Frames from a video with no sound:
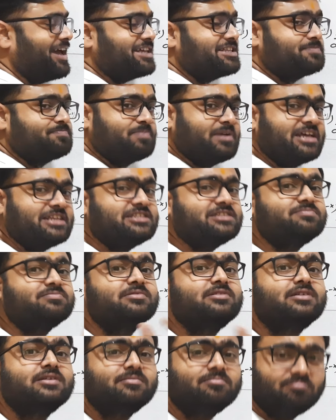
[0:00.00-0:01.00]
एक्स प्लस
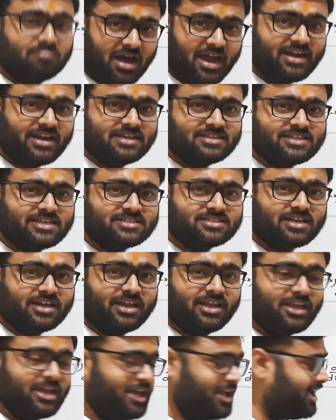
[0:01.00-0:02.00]
माइनस एक्स
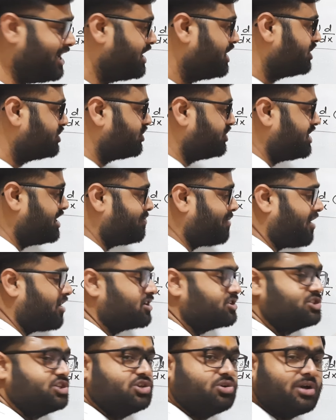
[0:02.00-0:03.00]
करेंगे तो ई e की
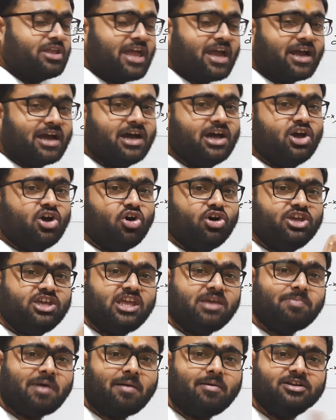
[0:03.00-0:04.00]
पावर जीरो आ जाएगा और ई
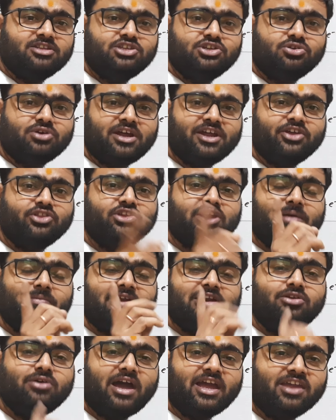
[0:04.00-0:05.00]
e की पावर जीरो करेंगे तो क्या
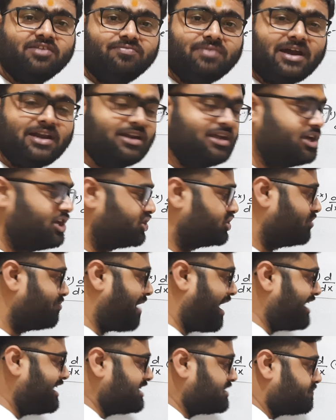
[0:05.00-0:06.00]
वैल्यू आएगी वन तो
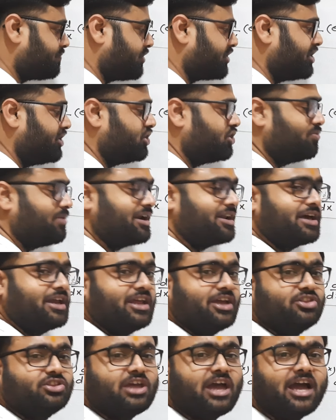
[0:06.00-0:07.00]
माइनस फोर इंटू वन
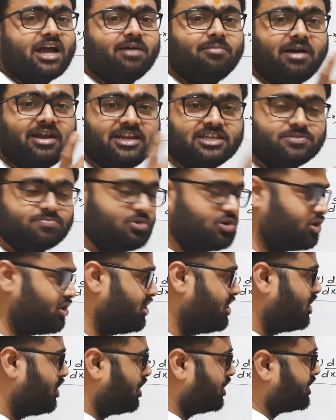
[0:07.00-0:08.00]
करेंगे तो क्या आएगा माइनस फोर
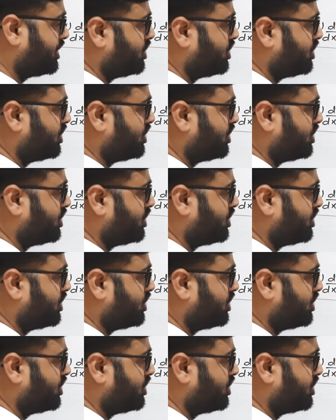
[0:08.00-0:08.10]
और